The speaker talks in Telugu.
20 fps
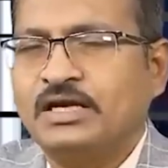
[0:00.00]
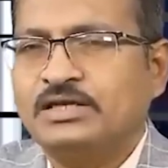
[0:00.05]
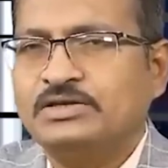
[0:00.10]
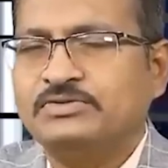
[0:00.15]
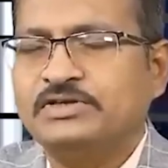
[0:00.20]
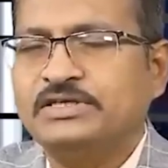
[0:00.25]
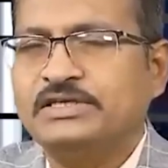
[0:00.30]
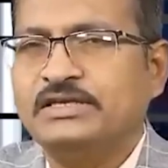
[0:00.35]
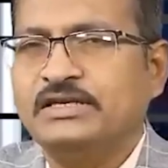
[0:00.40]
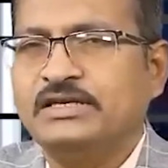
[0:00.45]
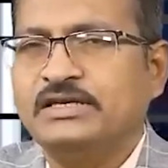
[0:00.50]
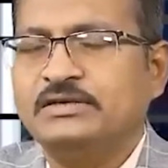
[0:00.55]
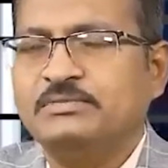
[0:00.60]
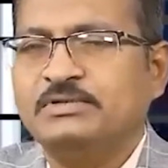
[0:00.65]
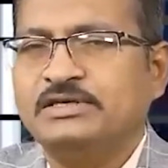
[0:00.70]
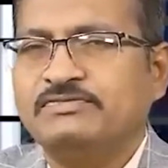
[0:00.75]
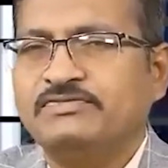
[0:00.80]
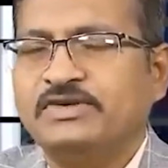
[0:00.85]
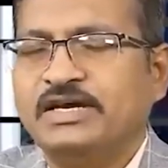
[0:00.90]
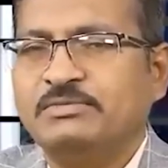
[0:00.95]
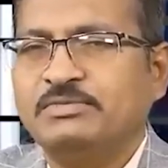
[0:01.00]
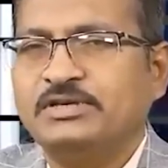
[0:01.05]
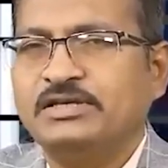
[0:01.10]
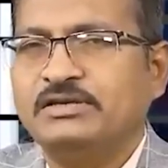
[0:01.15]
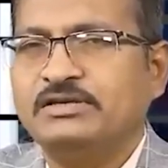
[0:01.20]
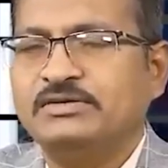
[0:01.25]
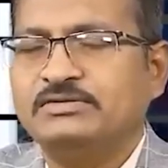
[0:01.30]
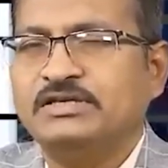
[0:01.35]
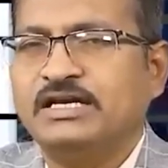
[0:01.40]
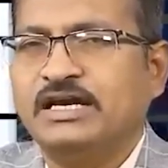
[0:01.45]
అటువంటి లేబర్
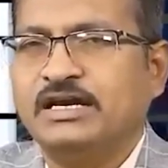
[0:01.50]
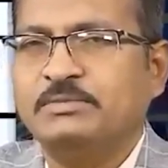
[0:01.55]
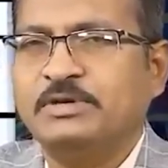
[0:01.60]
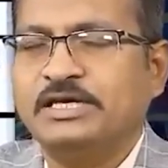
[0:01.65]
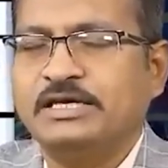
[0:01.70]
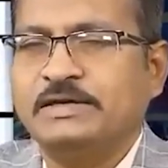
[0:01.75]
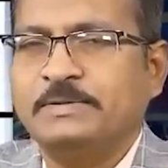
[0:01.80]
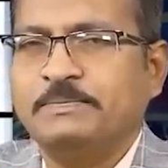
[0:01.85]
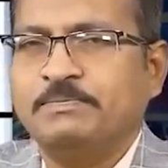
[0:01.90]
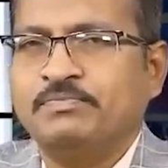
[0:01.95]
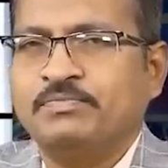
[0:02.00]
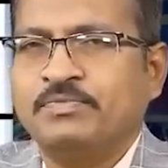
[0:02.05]
ఫ్యామిలీలో ఉన్న ఆమె